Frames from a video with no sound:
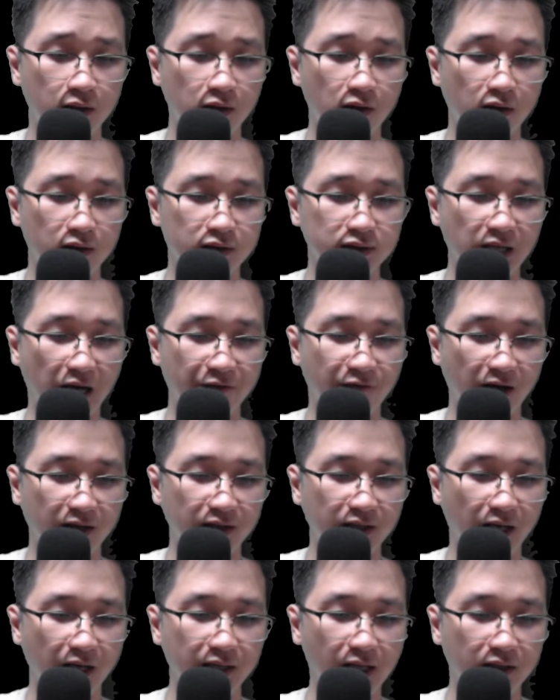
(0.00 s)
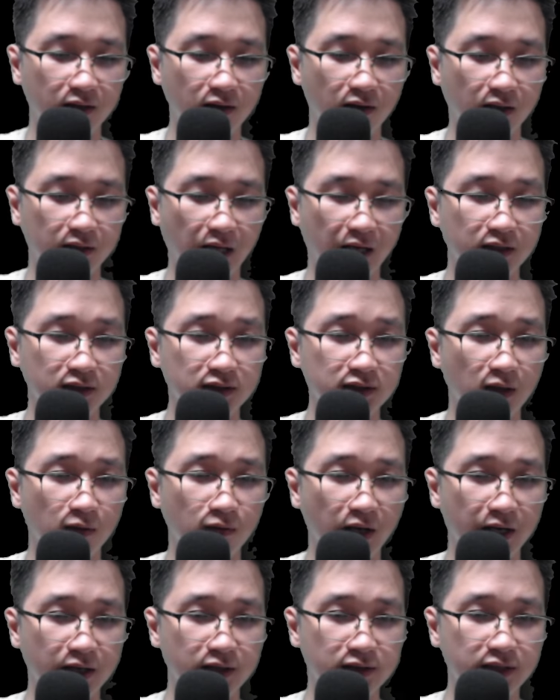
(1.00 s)
Cường giả vạn thế thì thừa thắng xông
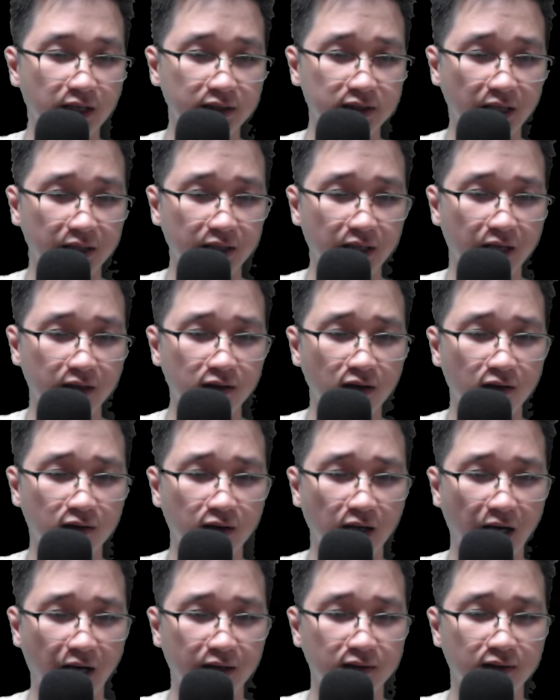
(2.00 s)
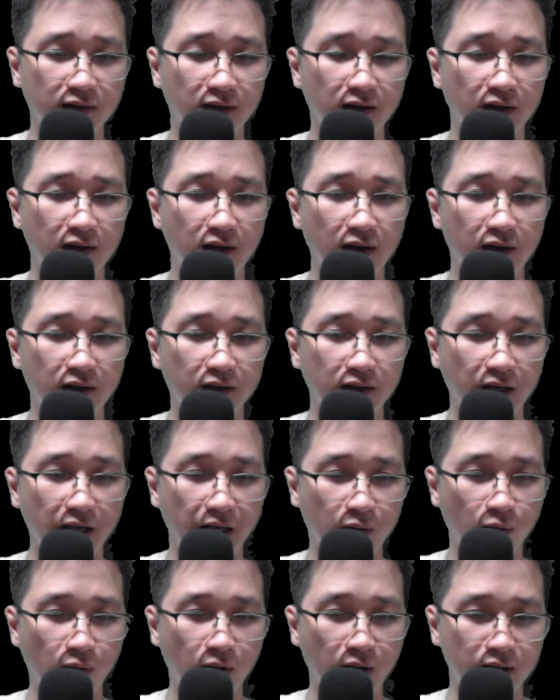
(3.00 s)
lên, diễn dịch đến cực hạn.
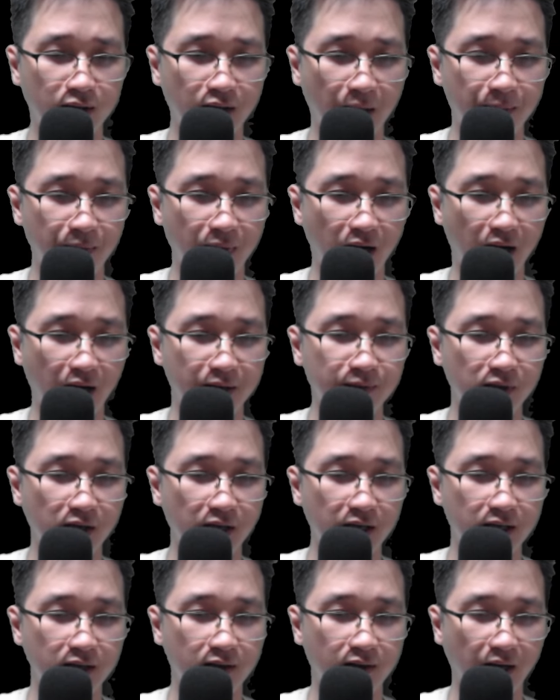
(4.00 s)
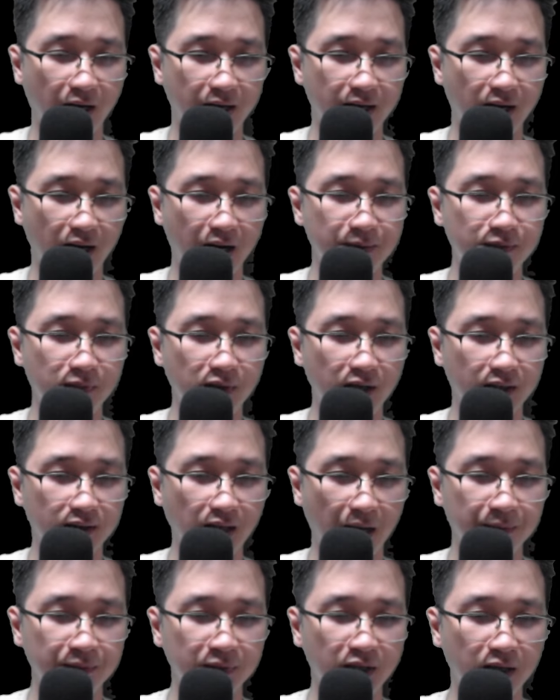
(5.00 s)
Kỷ Nguyên năm 20, ngày
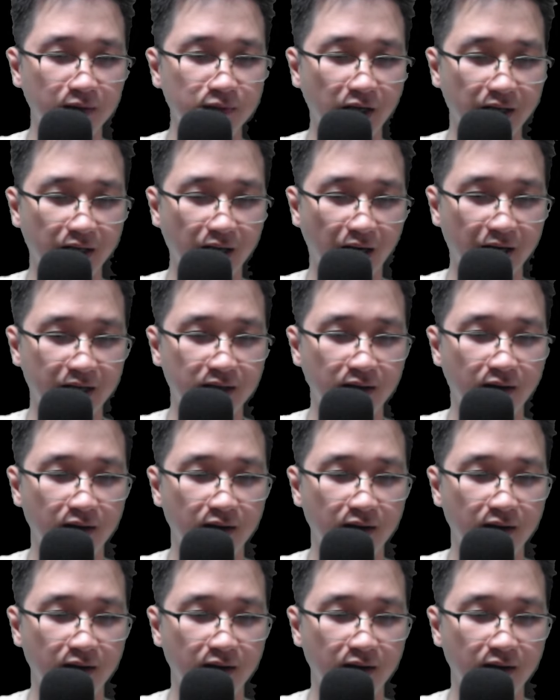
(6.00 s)
28 tháng 12,